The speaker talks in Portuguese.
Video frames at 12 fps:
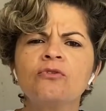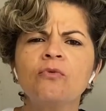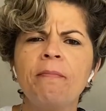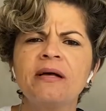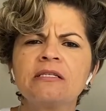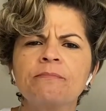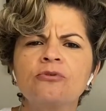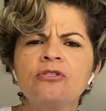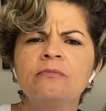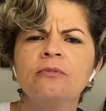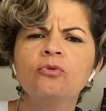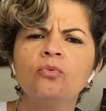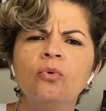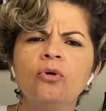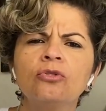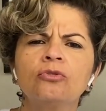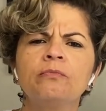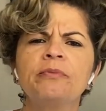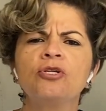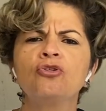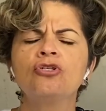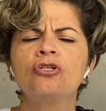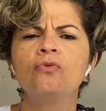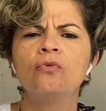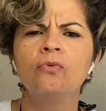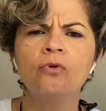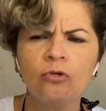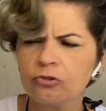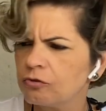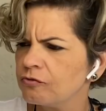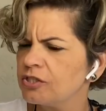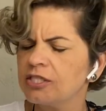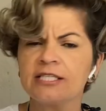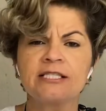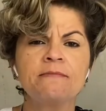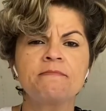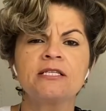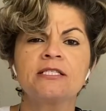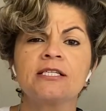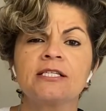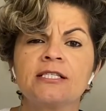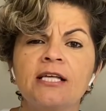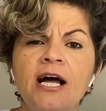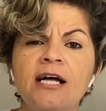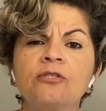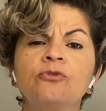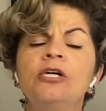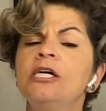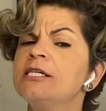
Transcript: um passa por cima do outro, um prejudica o outro, você está sempre estressado,